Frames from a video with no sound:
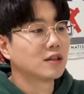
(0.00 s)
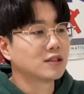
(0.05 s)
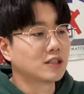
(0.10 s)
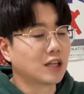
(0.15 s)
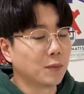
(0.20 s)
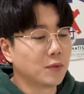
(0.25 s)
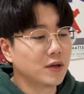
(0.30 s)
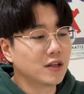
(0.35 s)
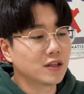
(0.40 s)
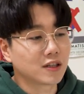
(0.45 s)

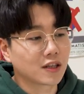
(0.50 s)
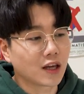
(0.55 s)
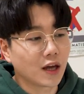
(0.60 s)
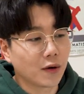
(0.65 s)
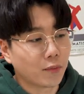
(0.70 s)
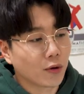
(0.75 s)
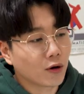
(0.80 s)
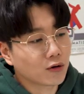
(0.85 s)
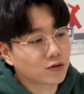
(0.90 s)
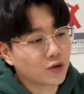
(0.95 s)
재미있는
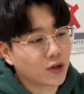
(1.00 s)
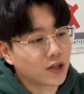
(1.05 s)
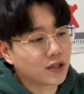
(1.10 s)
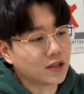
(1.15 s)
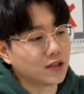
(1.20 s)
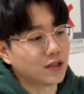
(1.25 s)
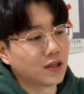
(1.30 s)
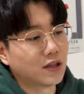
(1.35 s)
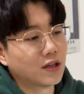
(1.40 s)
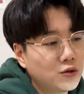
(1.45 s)
게
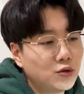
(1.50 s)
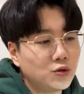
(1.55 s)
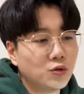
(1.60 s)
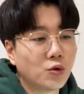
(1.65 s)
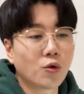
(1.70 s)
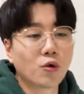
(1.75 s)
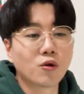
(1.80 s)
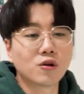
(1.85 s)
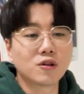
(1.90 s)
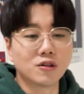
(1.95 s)
평소에는
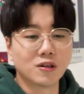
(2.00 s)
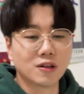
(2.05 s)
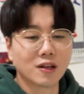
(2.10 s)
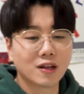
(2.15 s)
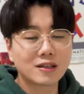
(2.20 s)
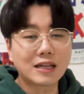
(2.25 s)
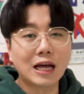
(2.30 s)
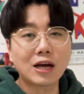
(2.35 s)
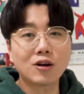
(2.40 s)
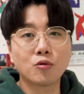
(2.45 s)
요거는
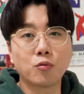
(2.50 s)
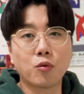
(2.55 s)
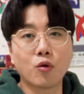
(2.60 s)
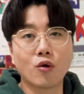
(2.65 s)
따로